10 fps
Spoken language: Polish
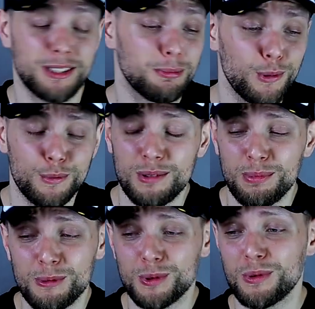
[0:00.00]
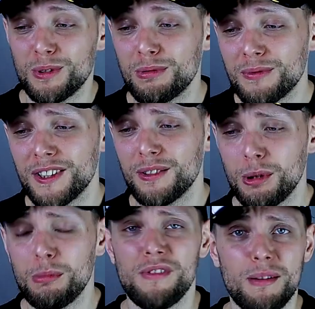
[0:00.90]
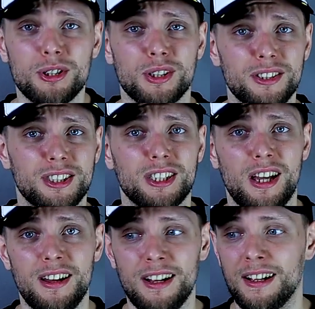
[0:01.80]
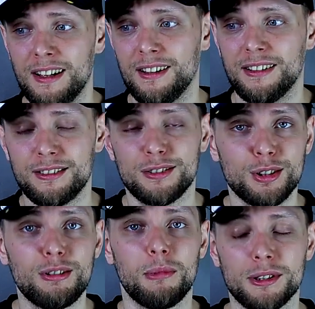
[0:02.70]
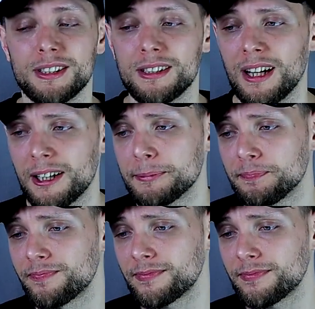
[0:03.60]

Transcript: To jest moment, w którym po prostu, no kurwa, no, no my wiemy, że wiecie, że no, są emocje, tak?